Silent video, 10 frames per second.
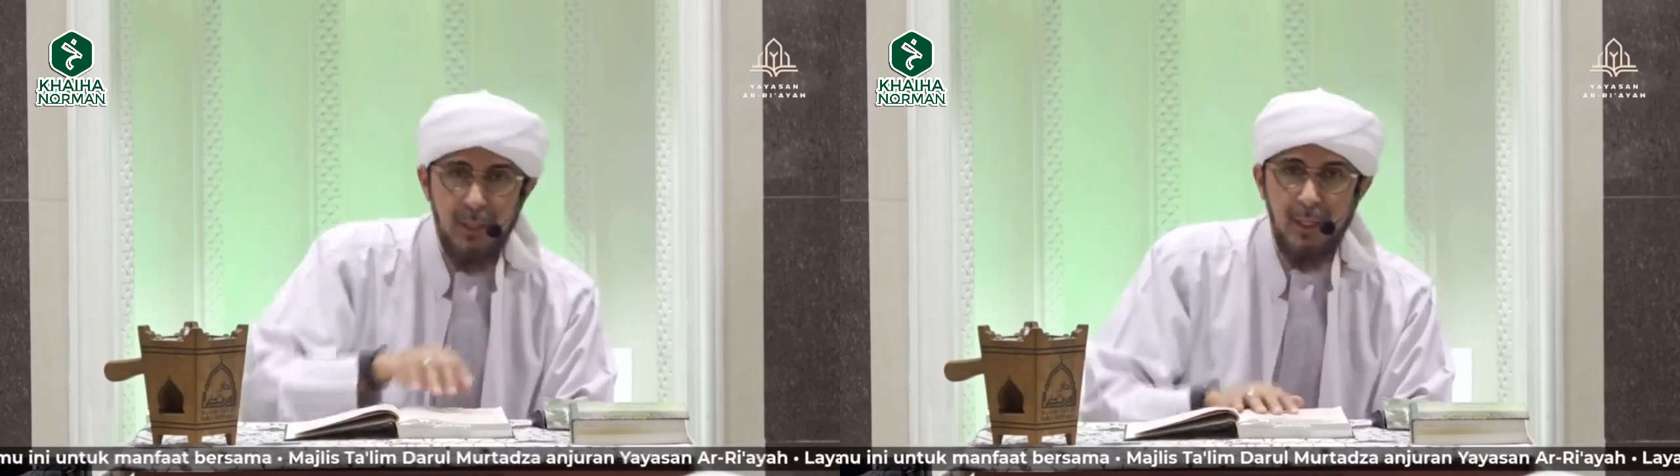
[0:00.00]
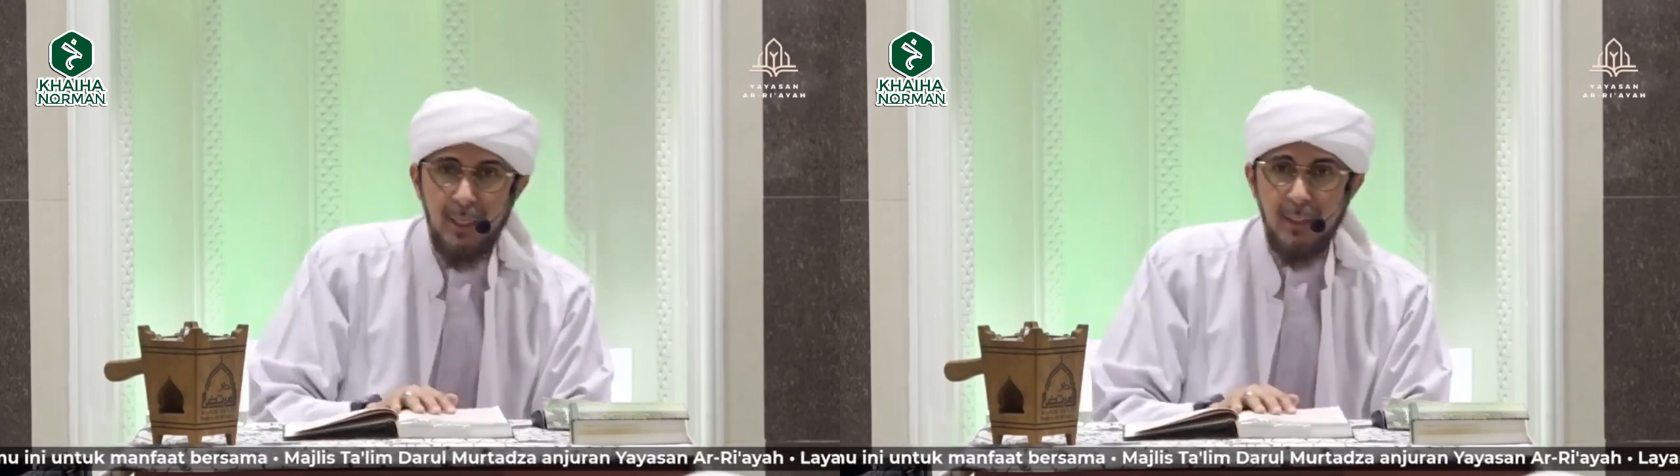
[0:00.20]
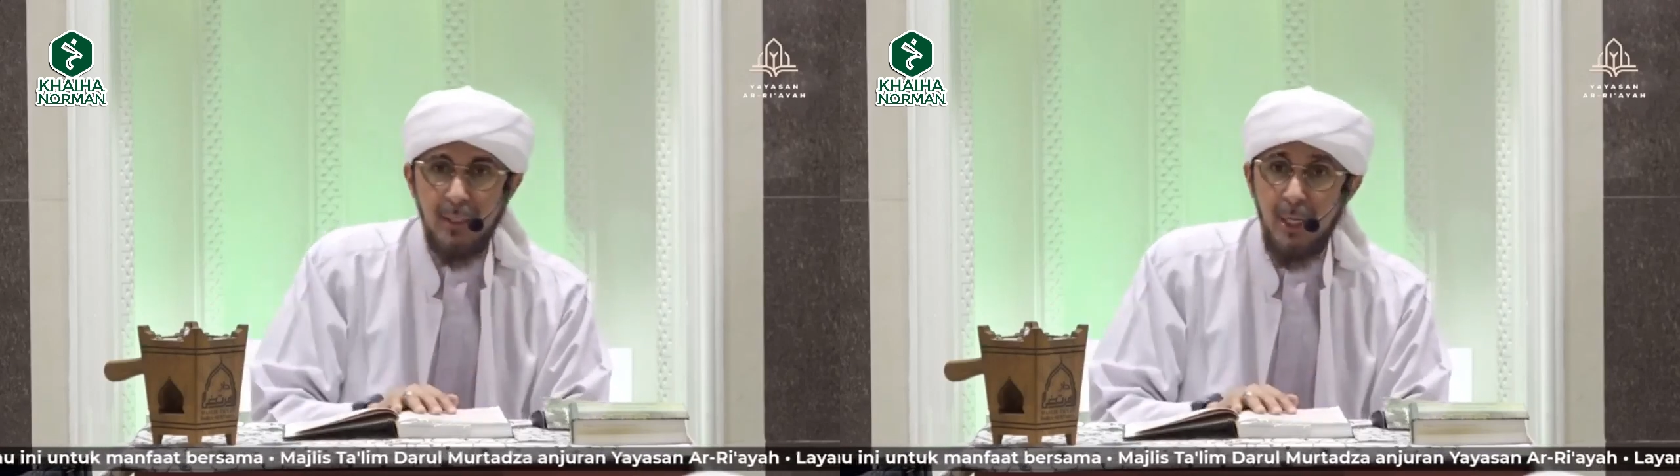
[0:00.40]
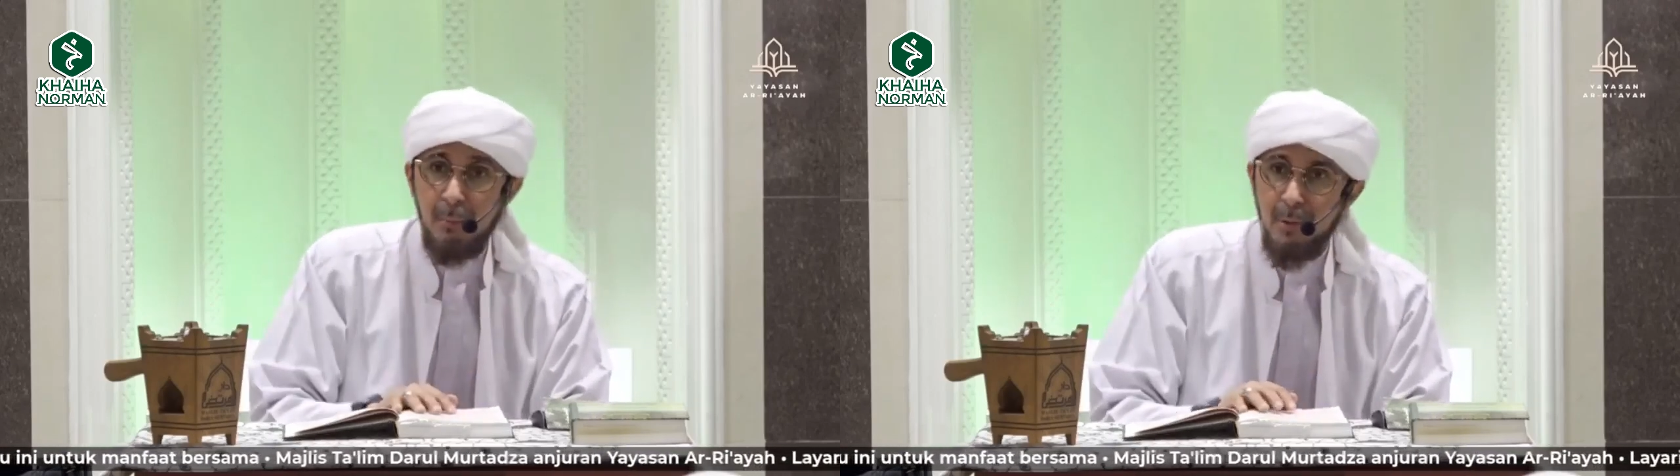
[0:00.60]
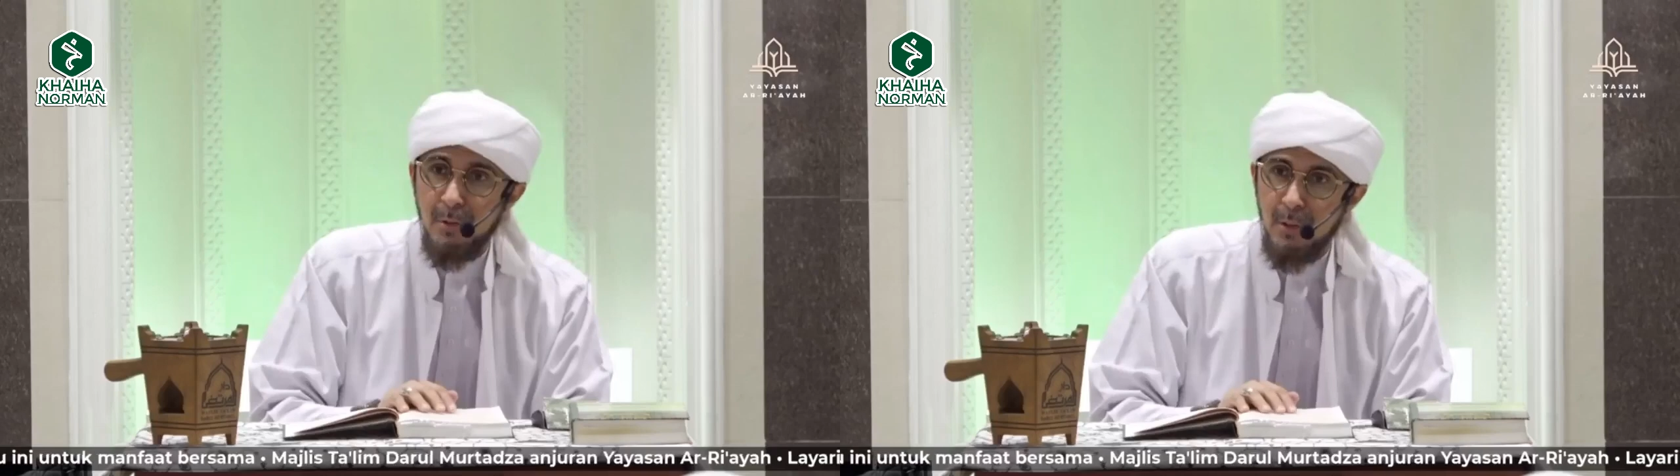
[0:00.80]
lain
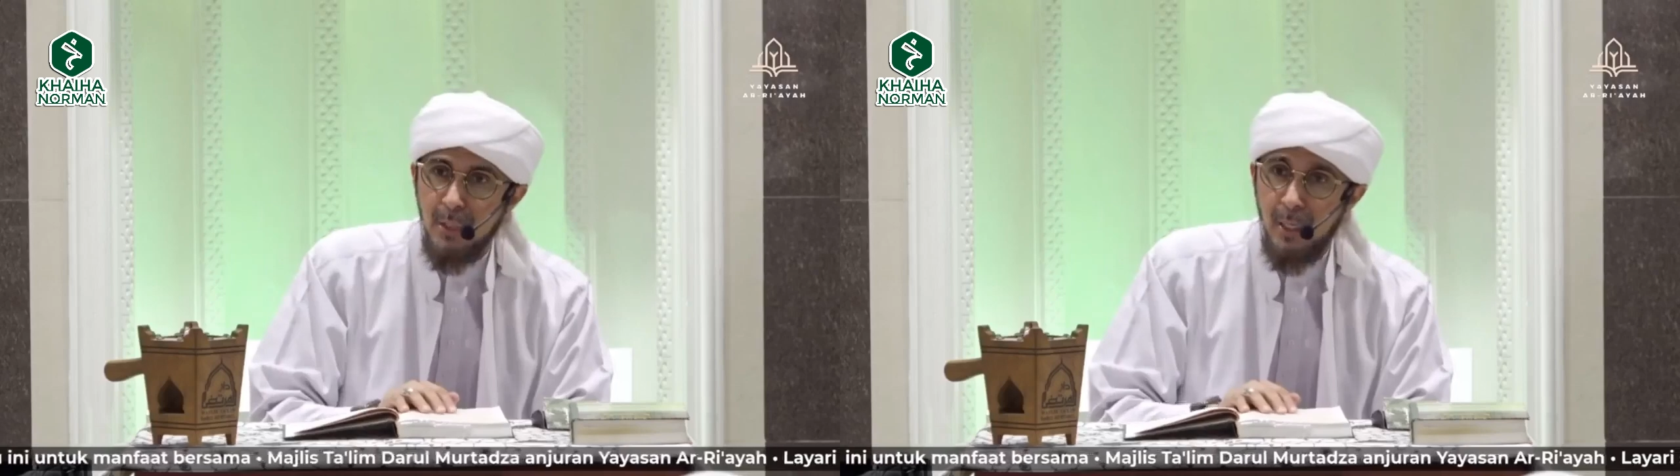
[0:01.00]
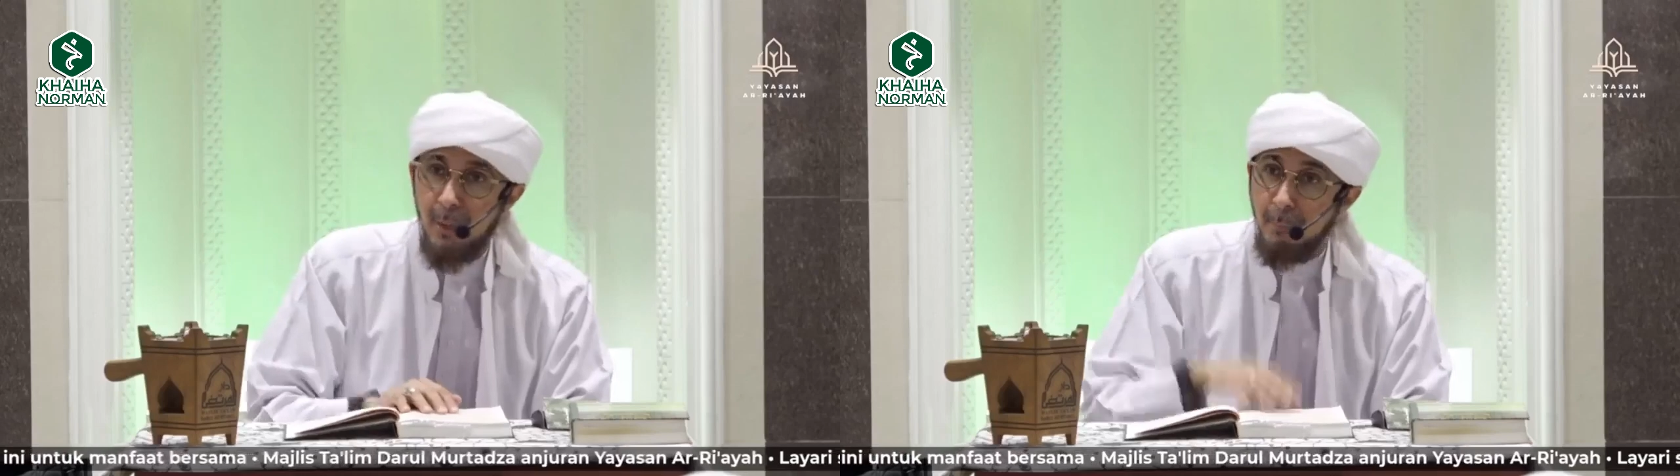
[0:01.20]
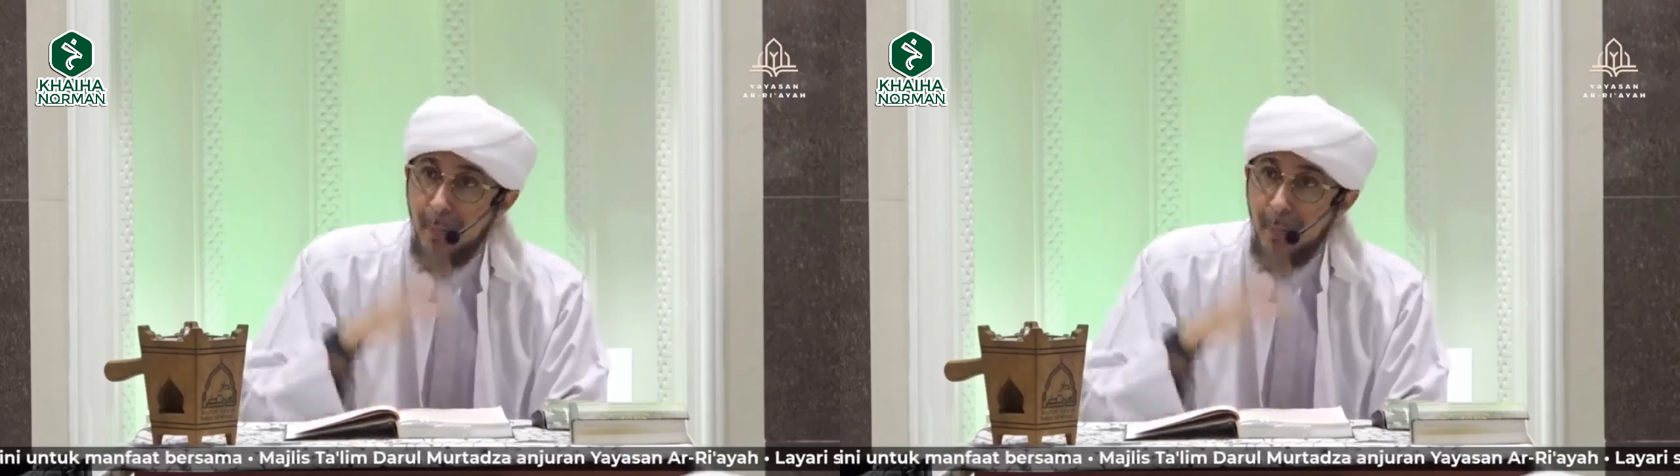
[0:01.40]
dalam bersedekah,